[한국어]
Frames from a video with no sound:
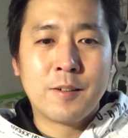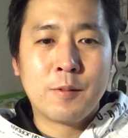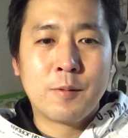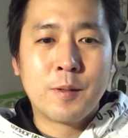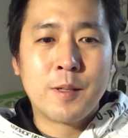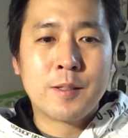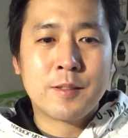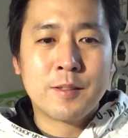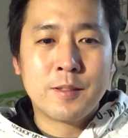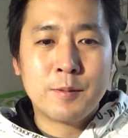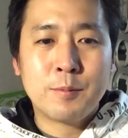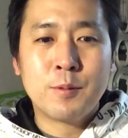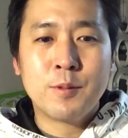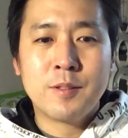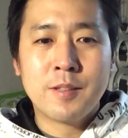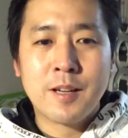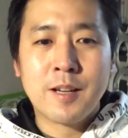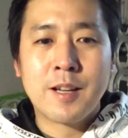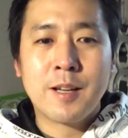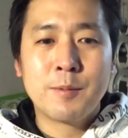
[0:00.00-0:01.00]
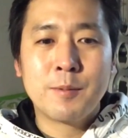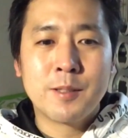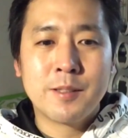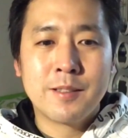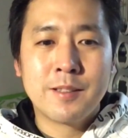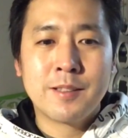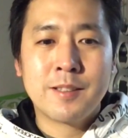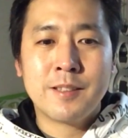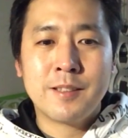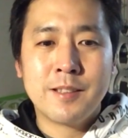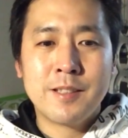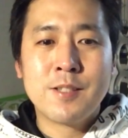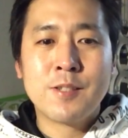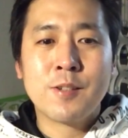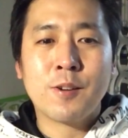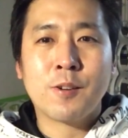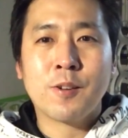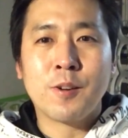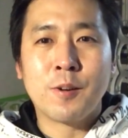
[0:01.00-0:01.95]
왜 슬픈 예감은 틀린 적이